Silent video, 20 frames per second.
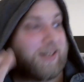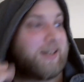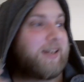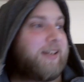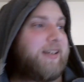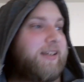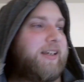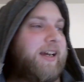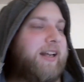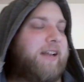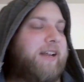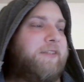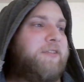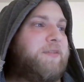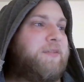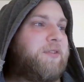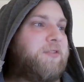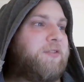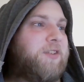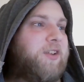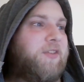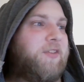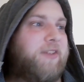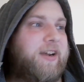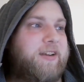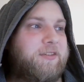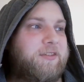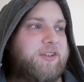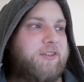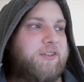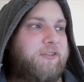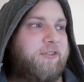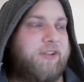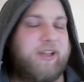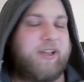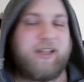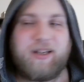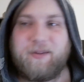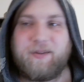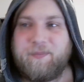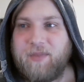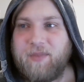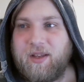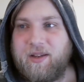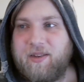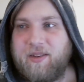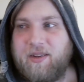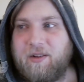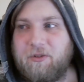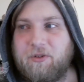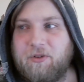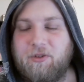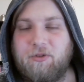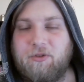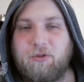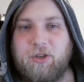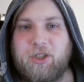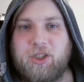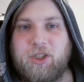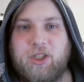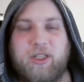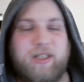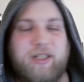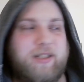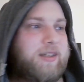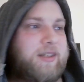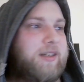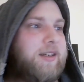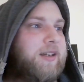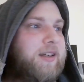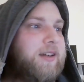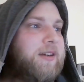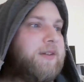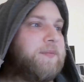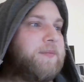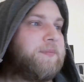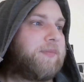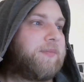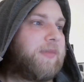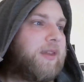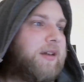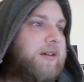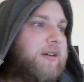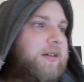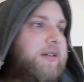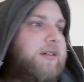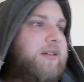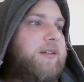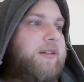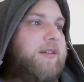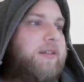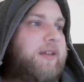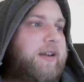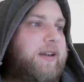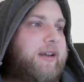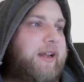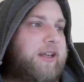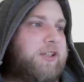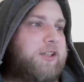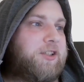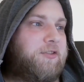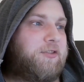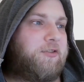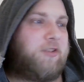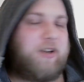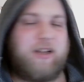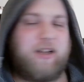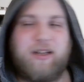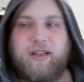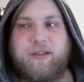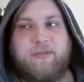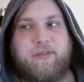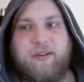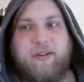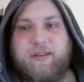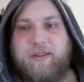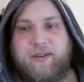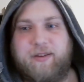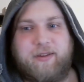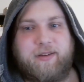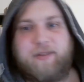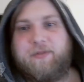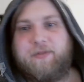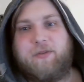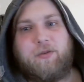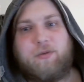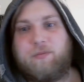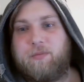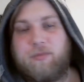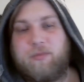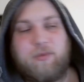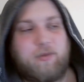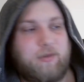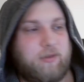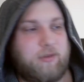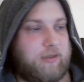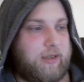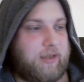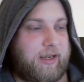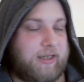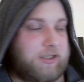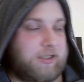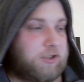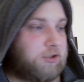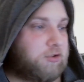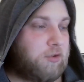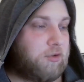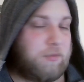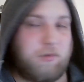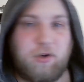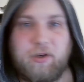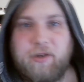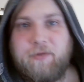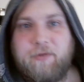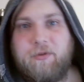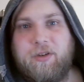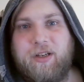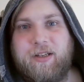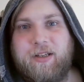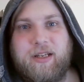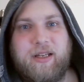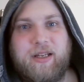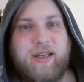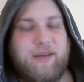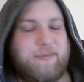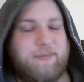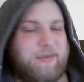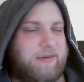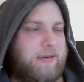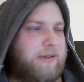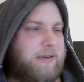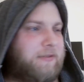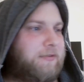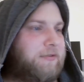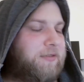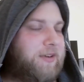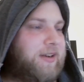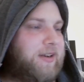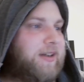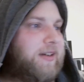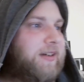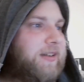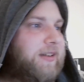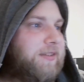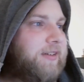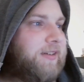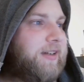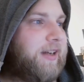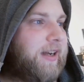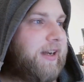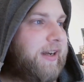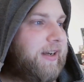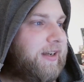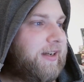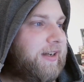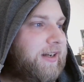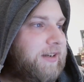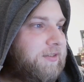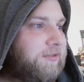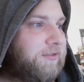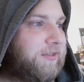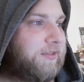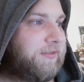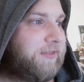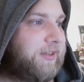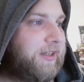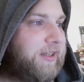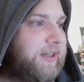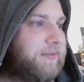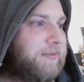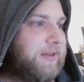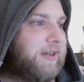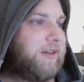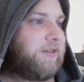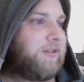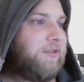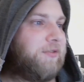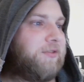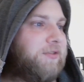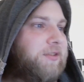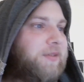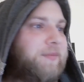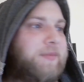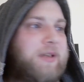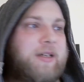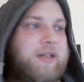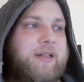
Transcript: ja, der Film ist von 2004, ist aus Deutschland. Äh, ist ein Action-Thriller, ich weiß jetzt nicht warum. Action-Komödie würde ich den geben, aber Thriller, also keine Ahnung, wie die immer darauf kommen.